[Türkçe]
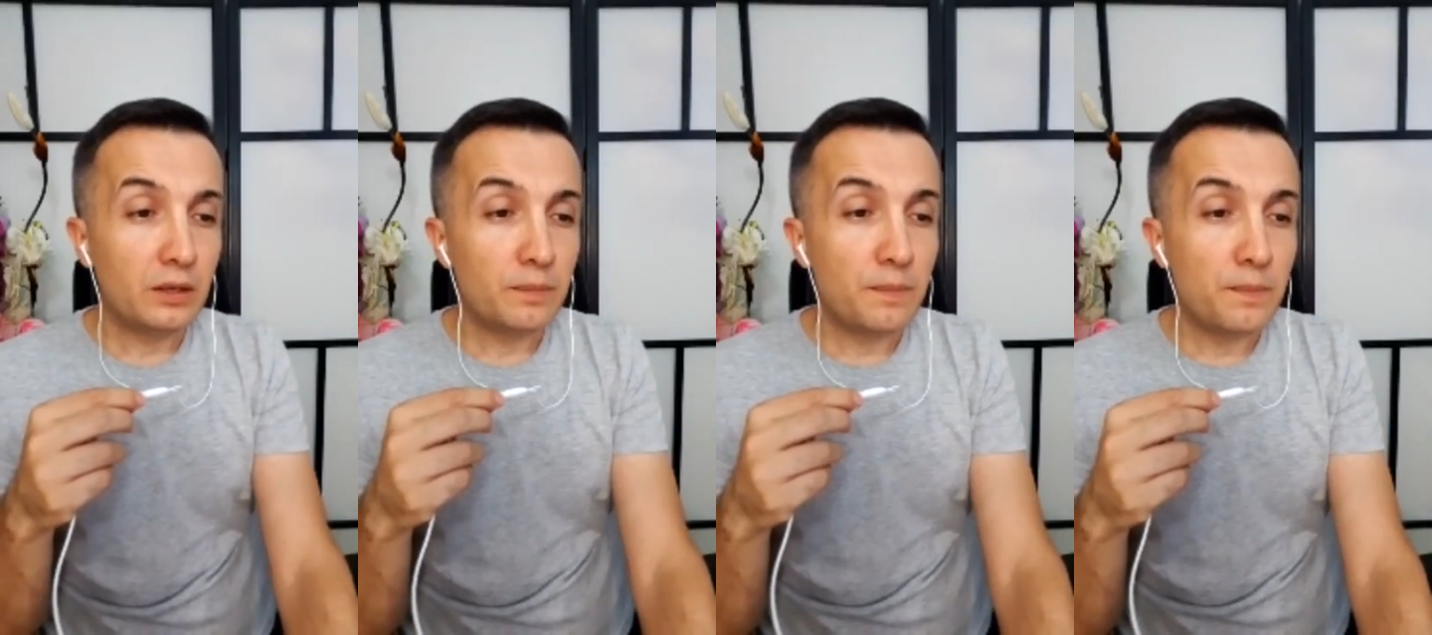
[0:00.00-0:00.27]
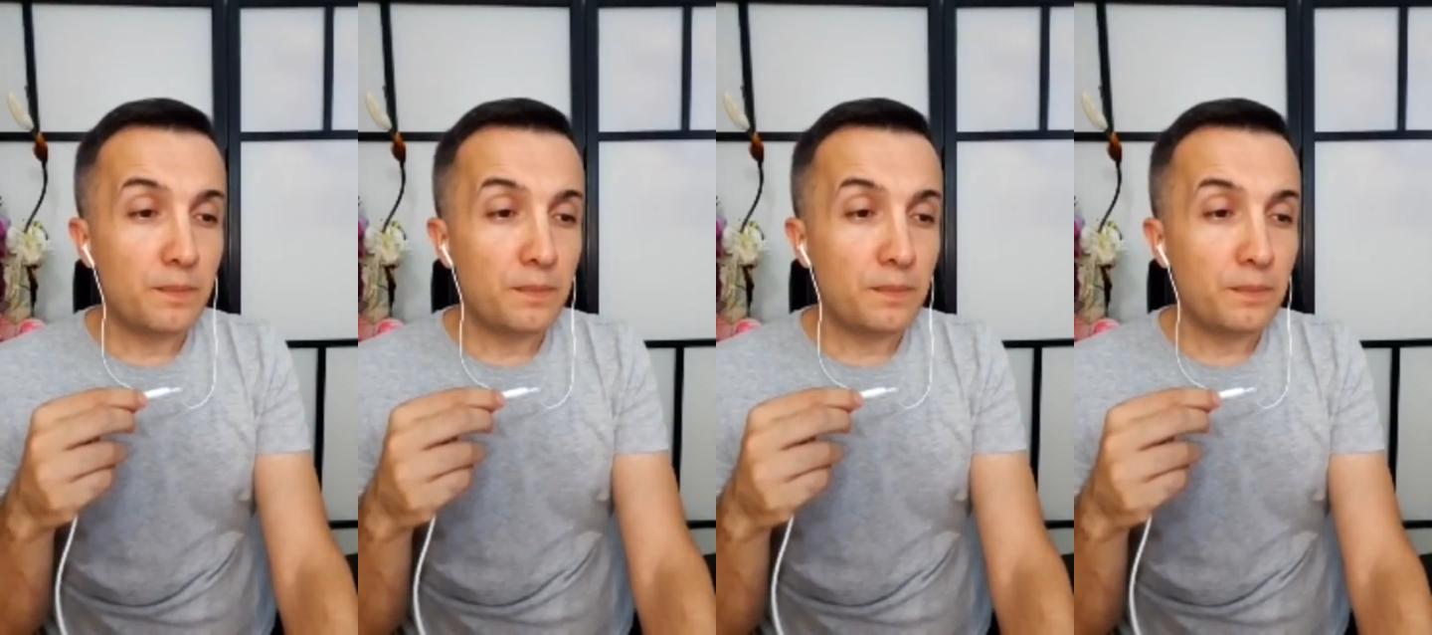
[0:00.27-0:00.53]

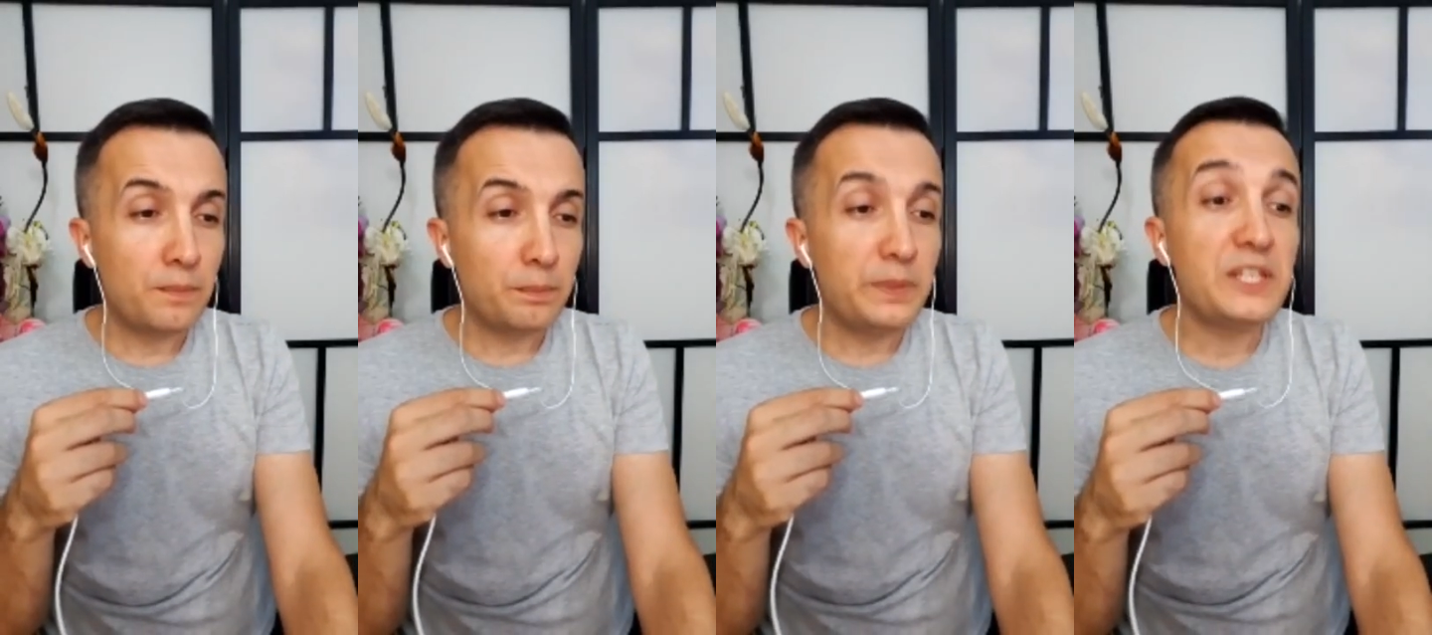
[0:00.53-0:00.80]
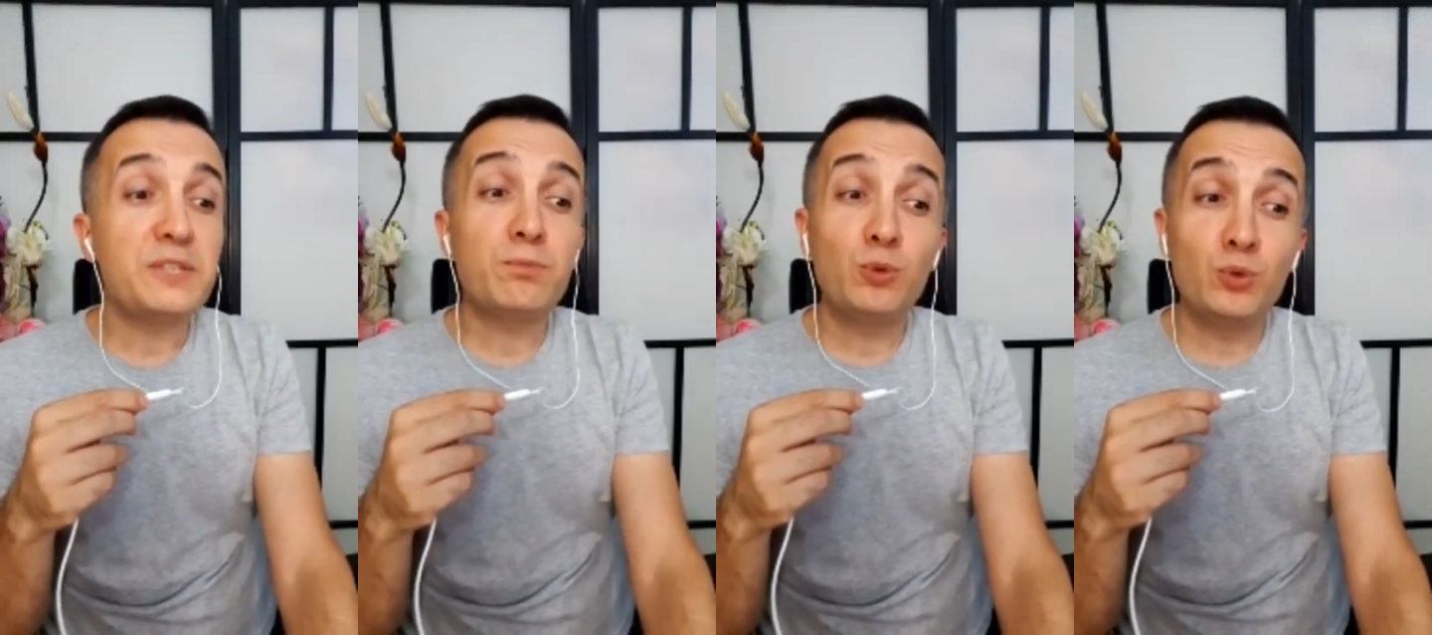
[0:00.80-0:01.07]
Hmm,
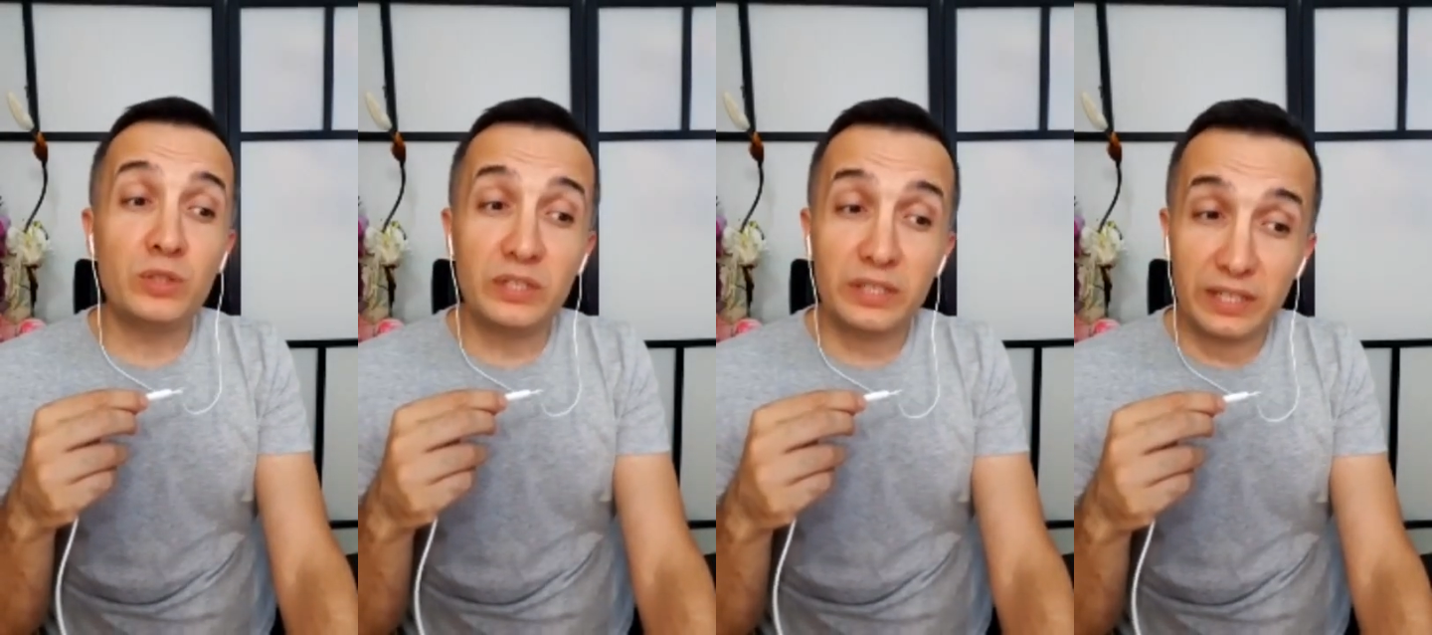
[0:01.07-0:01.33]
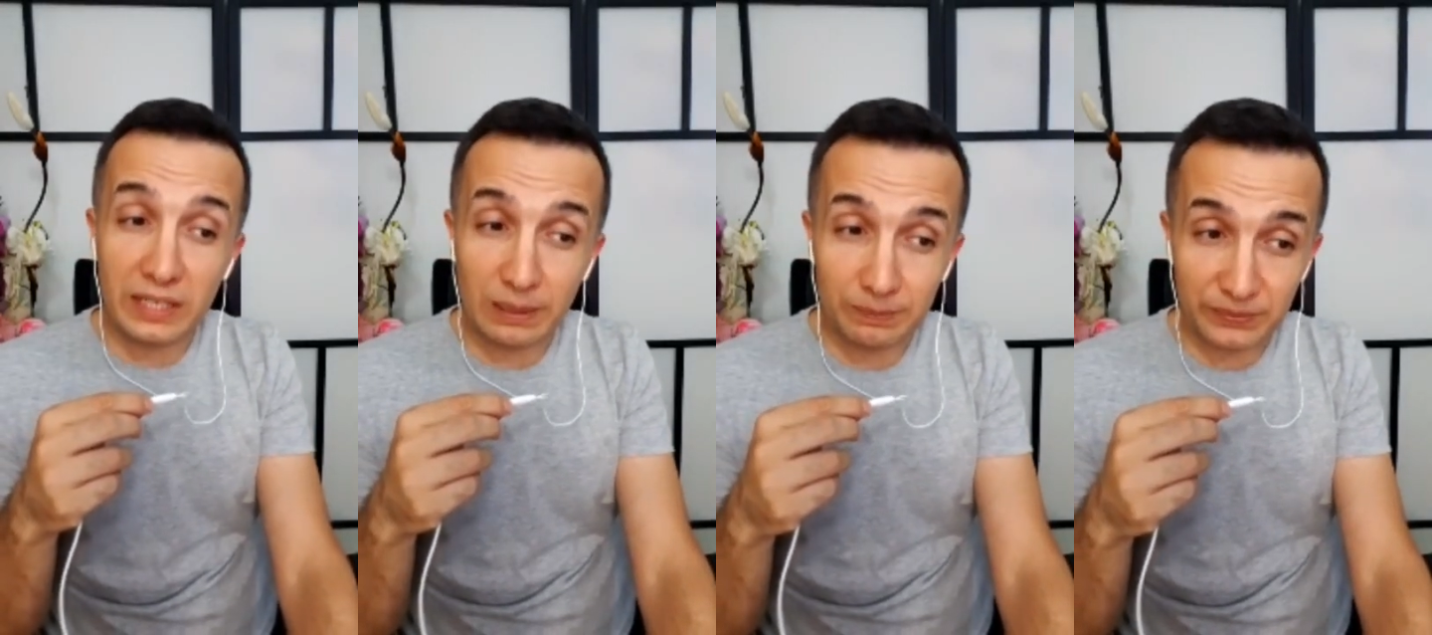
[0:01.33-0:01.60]
biz bunları
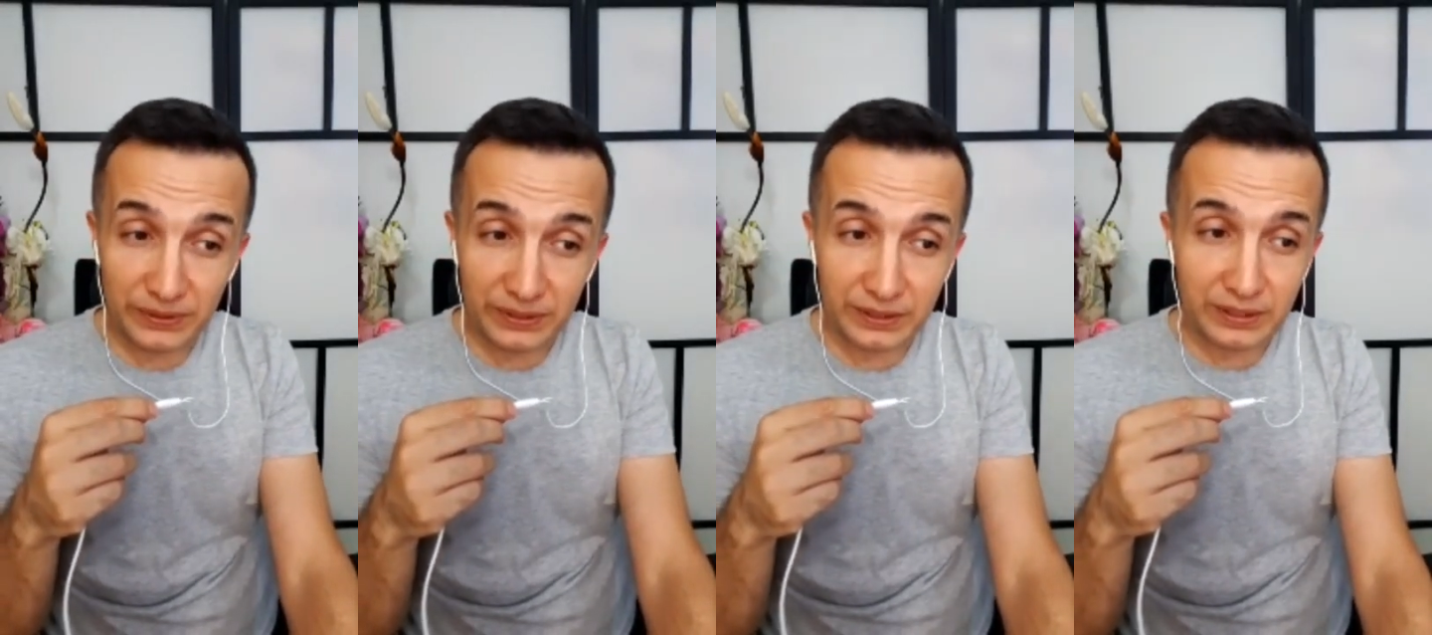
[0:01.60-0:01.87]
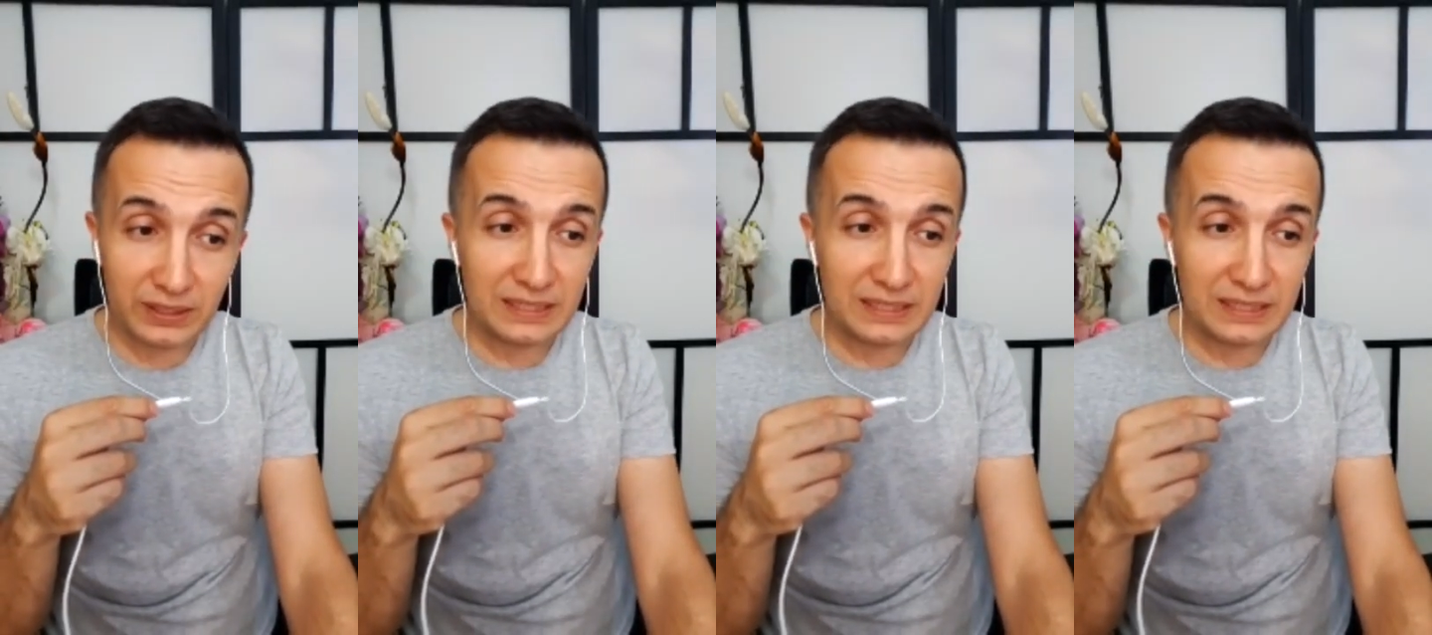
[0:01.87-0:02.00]
yaptık.